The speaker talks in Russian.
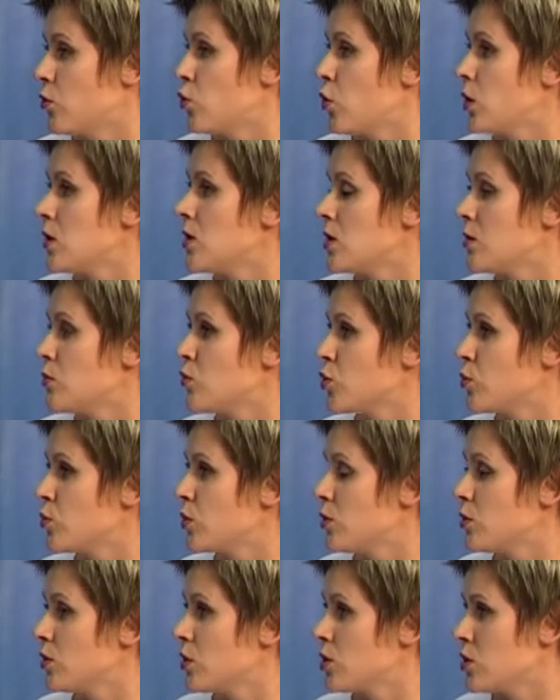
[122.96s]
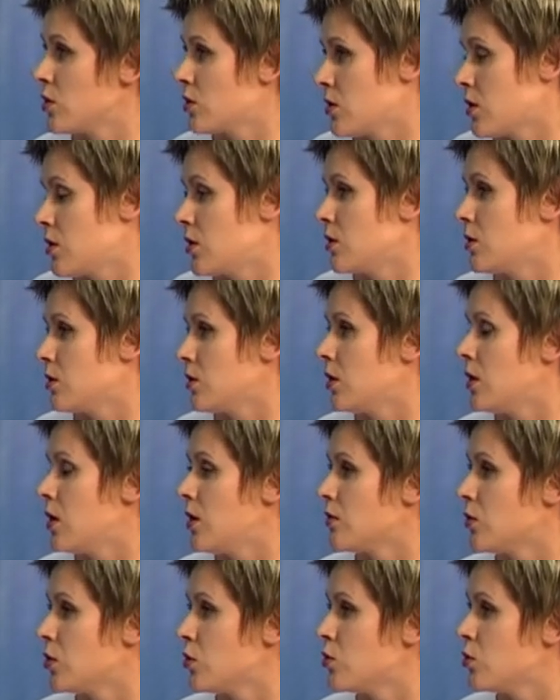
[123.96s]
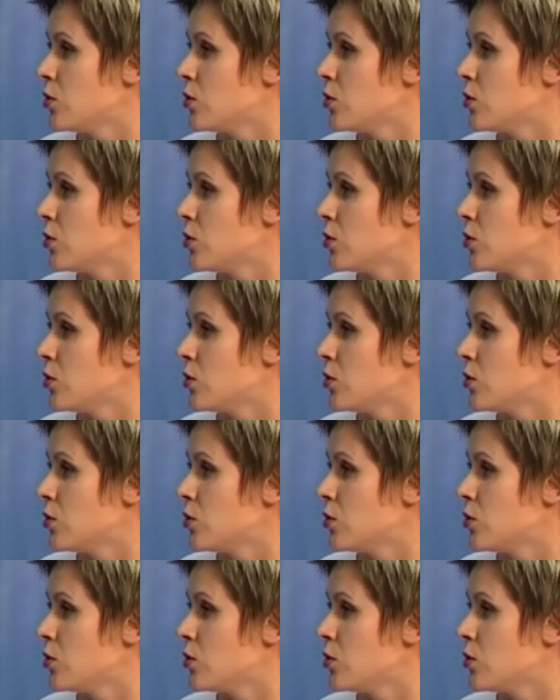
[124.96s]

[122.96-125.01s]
эвакуации, может быть, машин с каких-то главных